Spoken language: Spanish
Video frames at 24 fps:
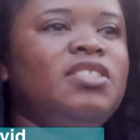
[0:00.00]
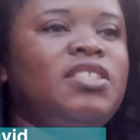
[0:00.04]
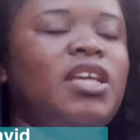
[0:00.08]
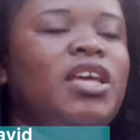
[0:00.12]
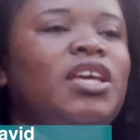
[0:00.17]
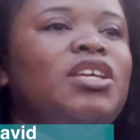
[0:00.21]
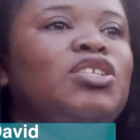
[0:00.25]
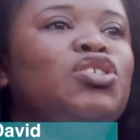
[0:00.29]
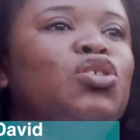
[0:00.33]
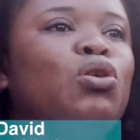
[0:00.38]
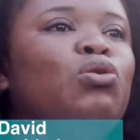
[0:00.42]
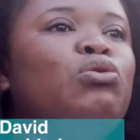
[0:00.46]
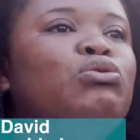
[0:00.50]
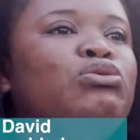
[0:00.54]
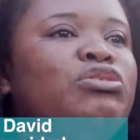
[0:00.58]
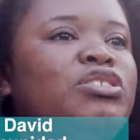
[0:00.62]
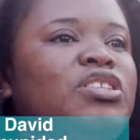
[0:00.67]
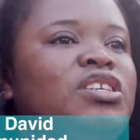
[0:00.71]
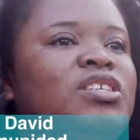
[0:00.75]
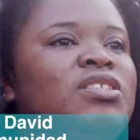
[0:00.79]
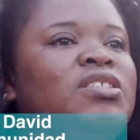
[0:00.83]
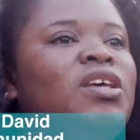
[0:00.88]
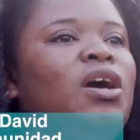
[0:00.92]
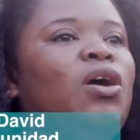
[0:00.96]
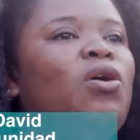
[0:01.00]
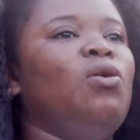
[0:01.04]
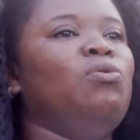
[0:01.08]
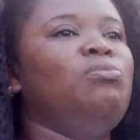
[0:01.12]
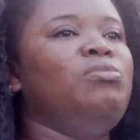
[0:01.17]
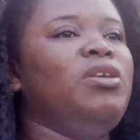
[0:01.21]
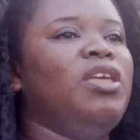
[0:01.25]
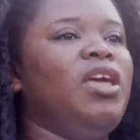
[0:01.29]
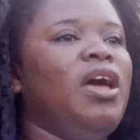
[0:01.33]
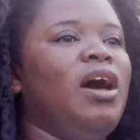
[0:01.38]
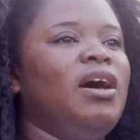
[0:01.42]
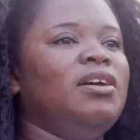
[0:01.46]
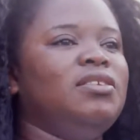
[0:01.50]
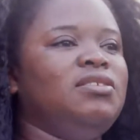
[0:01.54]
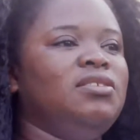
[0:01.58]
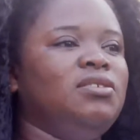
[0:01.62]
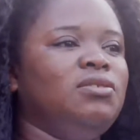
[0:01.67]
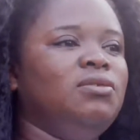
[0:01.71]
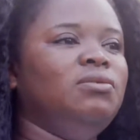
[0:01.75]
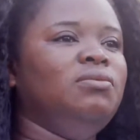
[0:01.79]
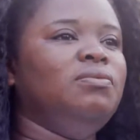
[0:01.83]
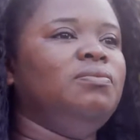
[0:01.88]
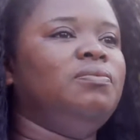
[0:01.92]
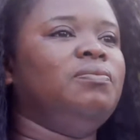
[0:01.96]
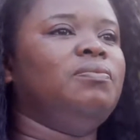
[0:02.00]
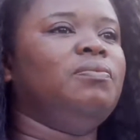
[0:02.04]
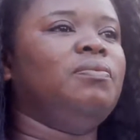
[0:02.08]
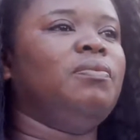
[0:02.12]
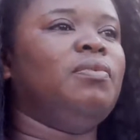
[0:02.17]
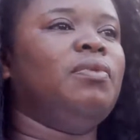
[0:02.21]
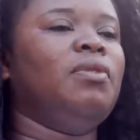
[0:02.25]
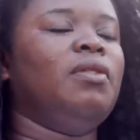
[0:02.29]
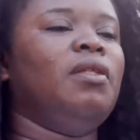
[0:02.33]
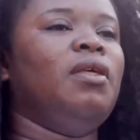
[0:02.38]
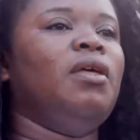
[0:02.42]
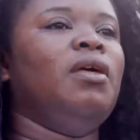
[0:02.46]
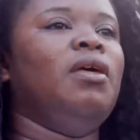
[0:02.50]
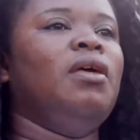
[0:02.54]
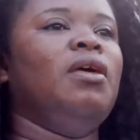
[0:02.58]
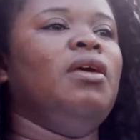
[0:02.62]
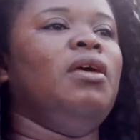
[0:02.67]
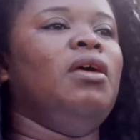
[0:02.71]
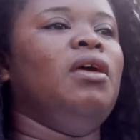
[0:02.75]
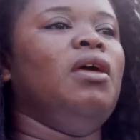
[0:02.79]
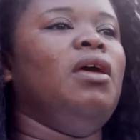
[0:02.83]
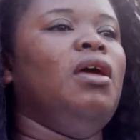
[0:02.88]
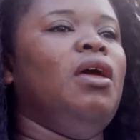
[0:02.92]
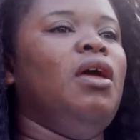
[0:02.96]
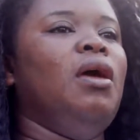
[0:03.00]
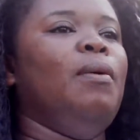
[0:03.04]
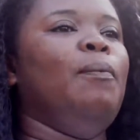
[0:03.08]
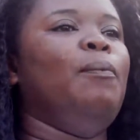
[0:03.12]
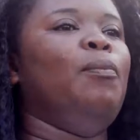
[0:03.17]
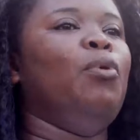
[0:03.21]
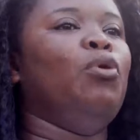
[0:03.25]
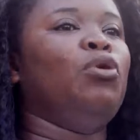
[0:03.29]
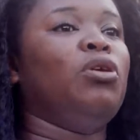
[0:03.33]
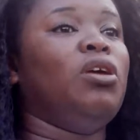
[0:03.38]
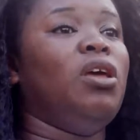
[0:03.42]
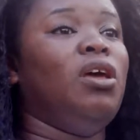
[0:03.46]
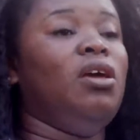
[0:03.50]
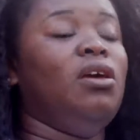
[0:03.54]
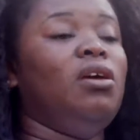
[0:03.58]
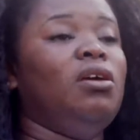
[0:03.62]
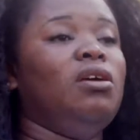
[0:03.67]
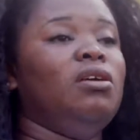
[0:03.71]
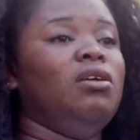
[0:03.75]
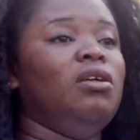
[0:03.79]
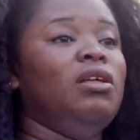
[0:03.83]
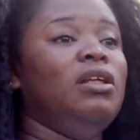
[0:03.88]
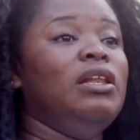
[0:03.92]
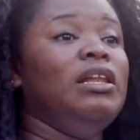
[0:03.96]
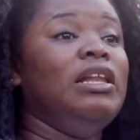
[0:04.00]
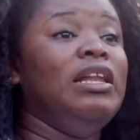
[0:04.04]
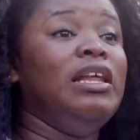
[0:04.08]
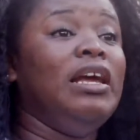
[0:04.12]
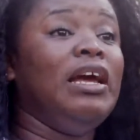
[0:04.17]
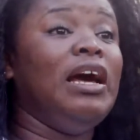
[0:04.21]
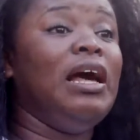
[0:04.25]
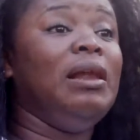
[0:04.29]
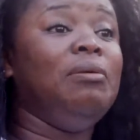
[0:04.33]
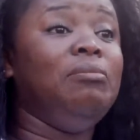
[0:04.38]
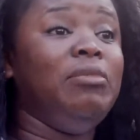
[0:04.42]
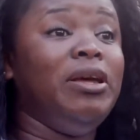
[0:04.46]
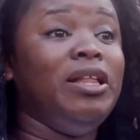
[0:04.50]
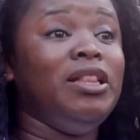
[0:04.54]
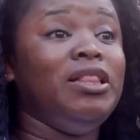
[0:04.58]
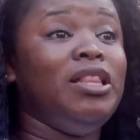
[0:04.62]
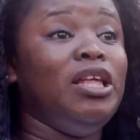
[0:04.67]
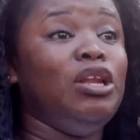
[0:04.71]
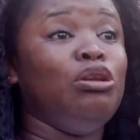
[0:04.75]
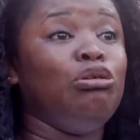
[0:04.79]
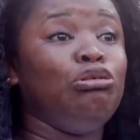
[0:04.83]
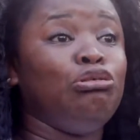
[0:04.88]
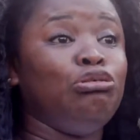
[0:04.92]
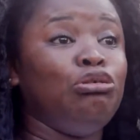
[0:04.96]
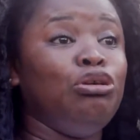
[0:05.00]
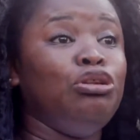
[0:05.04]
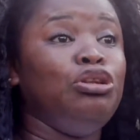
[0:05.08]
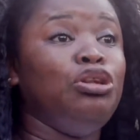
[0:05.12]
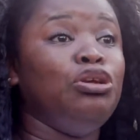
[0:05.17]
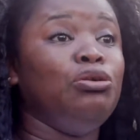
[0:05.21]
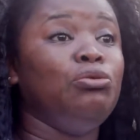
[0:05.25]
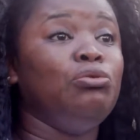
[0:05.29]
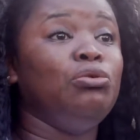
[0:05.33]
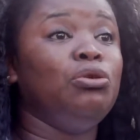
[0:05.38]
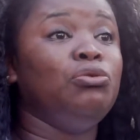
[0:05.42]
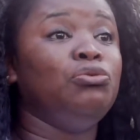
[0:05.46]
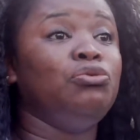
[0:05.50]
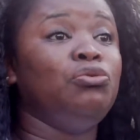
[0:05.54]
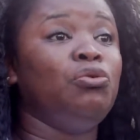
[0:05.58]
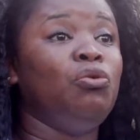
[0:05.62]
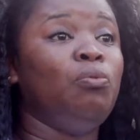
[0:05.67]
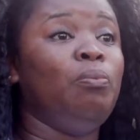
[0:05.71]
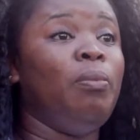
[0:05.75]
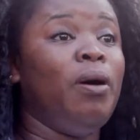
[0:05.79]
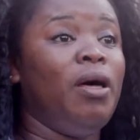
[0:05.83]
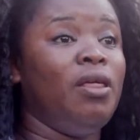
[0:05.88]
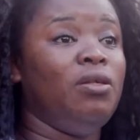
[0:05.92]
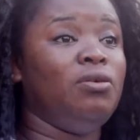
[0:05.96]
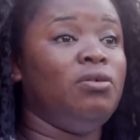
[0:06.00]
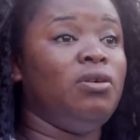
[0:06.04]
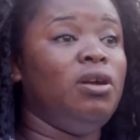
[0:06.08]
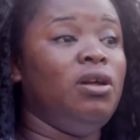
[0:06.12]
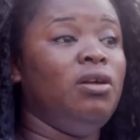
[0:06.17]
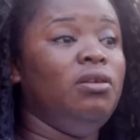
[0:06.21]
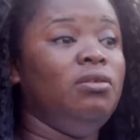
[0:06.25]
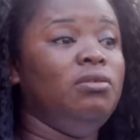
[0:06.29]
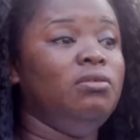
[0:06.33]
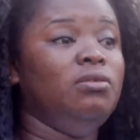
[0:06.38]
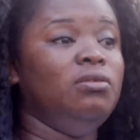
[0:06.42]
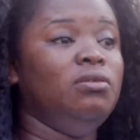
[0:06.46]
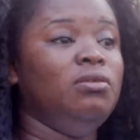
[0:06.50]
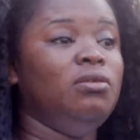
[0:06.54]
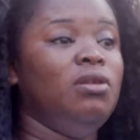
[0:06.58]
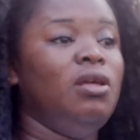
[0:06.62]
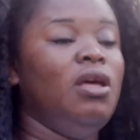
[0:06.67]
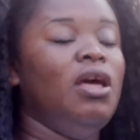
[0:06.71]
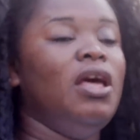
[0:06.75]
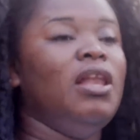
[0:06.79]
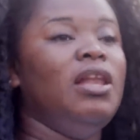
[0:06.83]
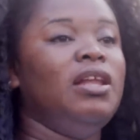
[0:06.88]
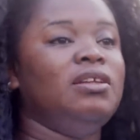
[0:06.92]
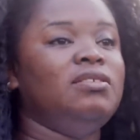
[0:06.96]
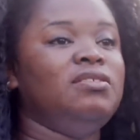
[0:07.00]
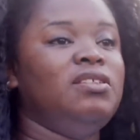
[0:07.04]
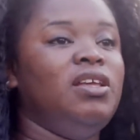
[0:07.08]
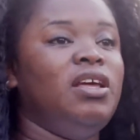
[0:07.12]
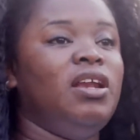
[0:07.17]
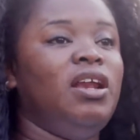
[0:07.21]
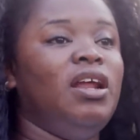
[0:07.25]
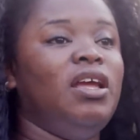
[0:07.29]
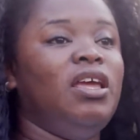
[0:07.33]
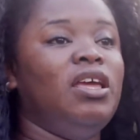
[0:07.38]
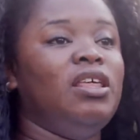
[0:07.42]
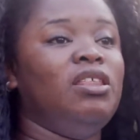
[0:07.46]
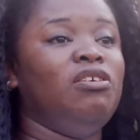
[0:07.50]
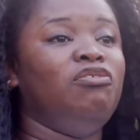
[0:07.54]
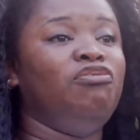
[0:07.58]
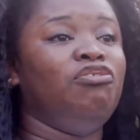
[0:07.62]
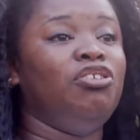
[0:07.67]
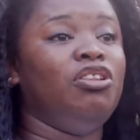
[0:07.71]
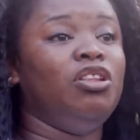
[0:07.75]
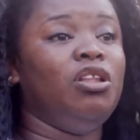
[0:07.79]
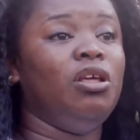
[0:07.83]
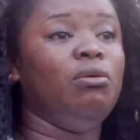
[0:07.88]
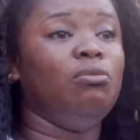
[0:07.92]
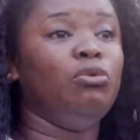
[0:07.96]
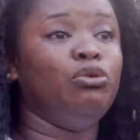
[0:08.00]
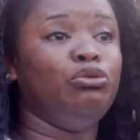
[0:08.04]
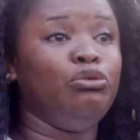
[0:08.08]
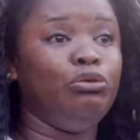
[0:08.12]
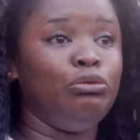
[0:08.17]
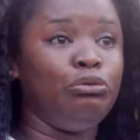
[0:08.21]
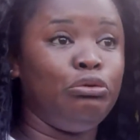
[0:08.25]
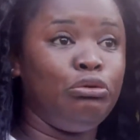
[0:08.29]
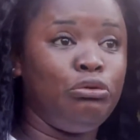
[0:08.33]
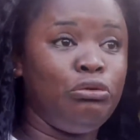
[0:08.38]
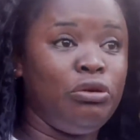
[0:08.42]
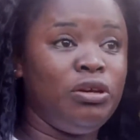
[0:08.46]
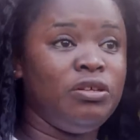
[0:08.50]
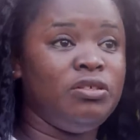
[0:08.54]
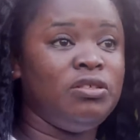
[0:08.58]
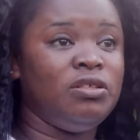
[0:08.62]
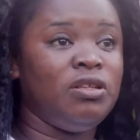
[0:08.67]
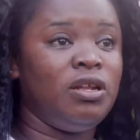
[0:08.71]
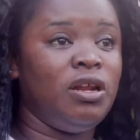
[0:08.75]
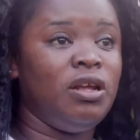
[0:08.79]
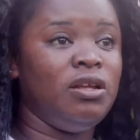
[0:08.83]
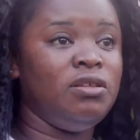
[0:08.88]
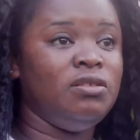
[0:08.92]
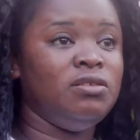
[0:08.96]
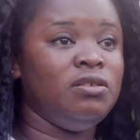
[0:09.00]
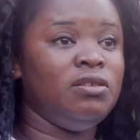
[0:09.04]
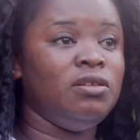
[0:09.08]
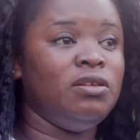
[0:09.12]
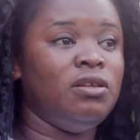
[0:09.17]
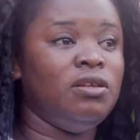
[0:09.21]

se hizo justicia con mi caso porque legalmente no soy ninguna usurpadora. Las tierras que defendemos son nuestras.